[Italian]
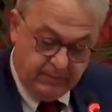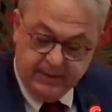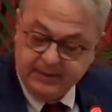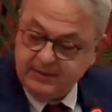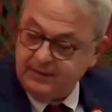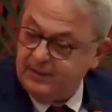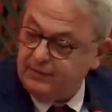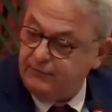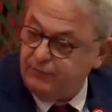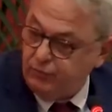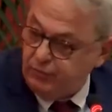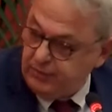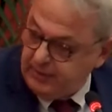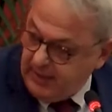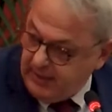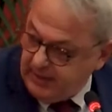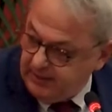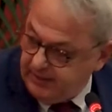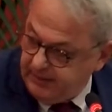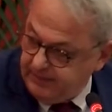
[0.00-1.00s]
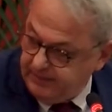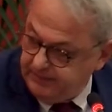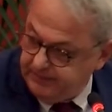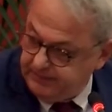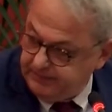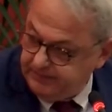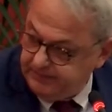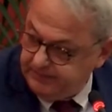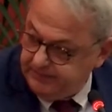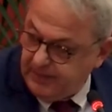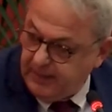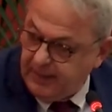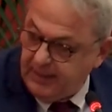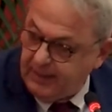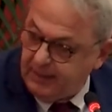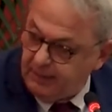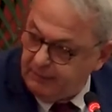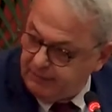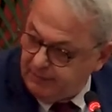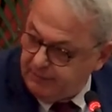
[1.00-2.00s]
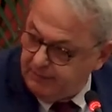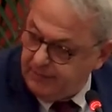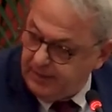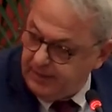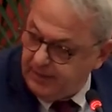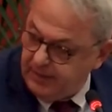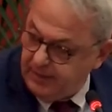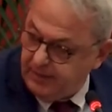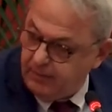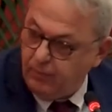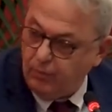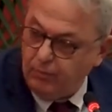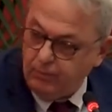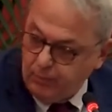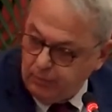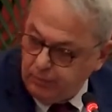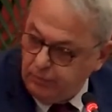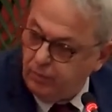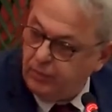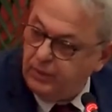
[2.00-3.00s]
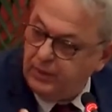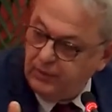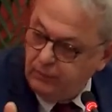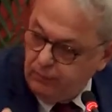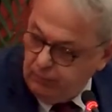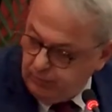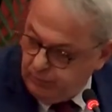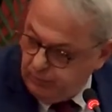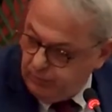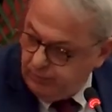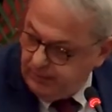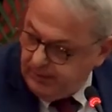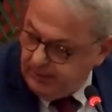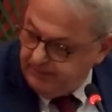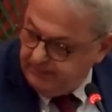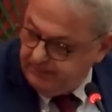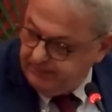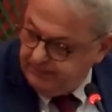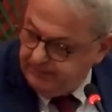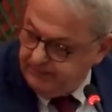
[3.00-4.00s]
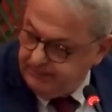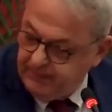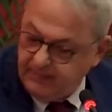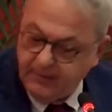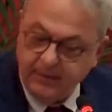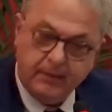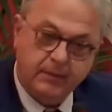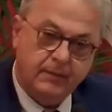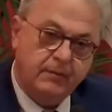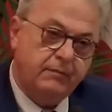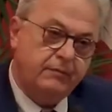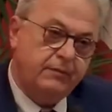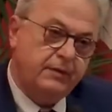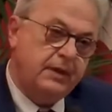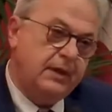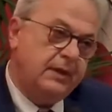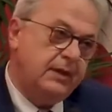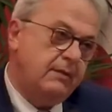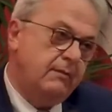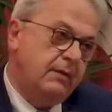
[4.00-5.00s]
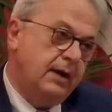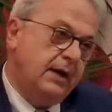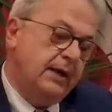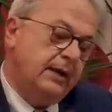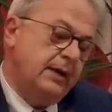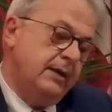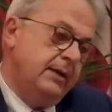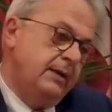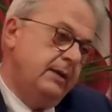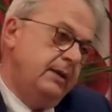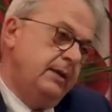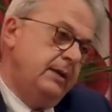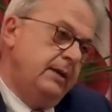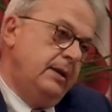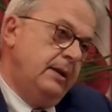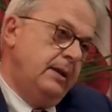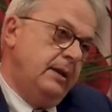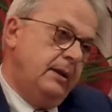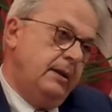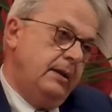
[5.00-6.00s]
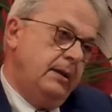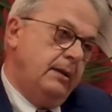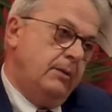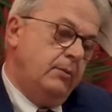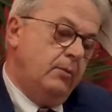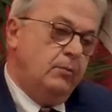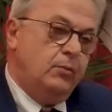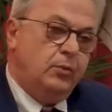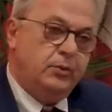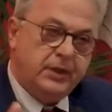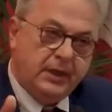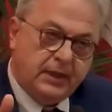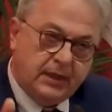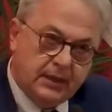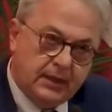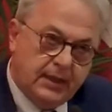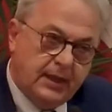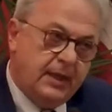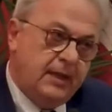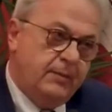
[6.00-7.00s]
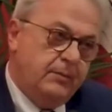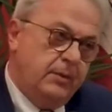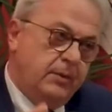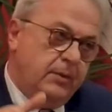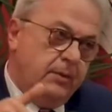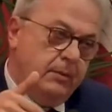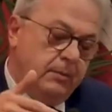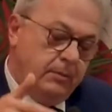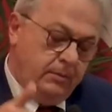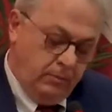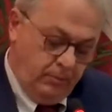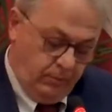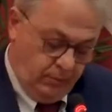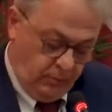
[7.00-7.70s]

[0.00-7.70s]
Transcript: masse sfruttate, degli analfabeti, col mondo della cultura, fino ad arrivare col mondo accademico, col